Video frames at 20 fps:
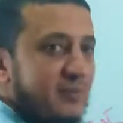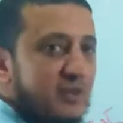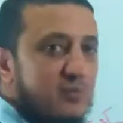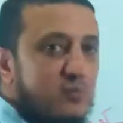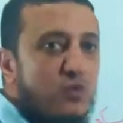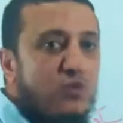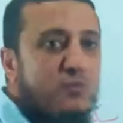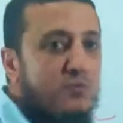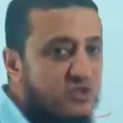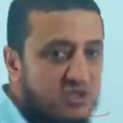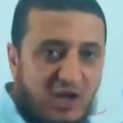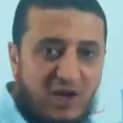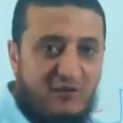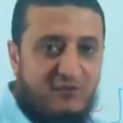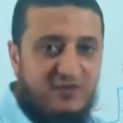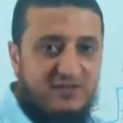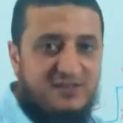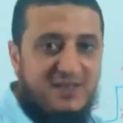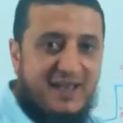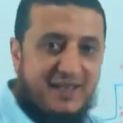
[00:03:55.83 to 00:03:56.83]
مضموم مش
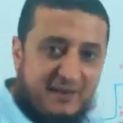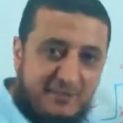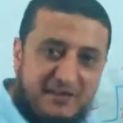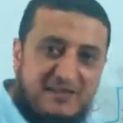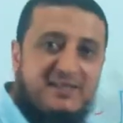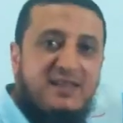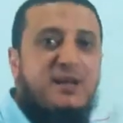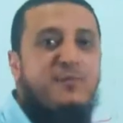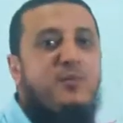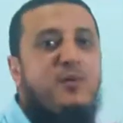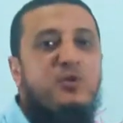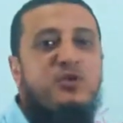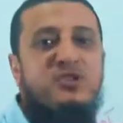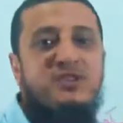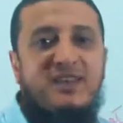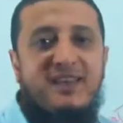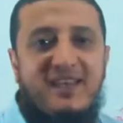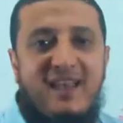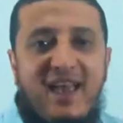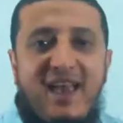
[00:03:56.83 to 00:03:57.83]
هحفظ انا بس لما ابص
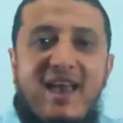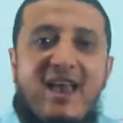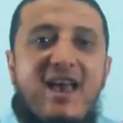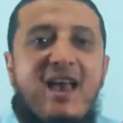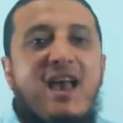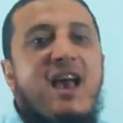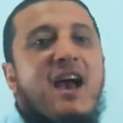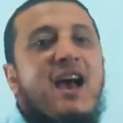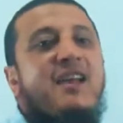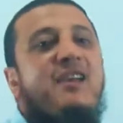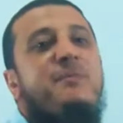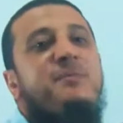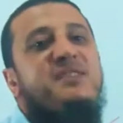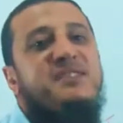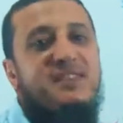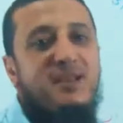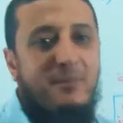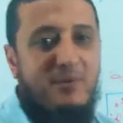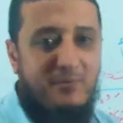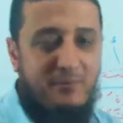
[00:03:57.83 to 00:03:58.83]
كده هجيب
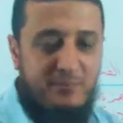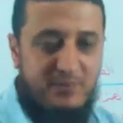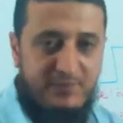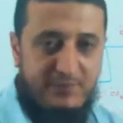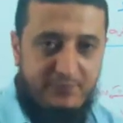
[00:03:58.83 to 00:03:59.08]
السبب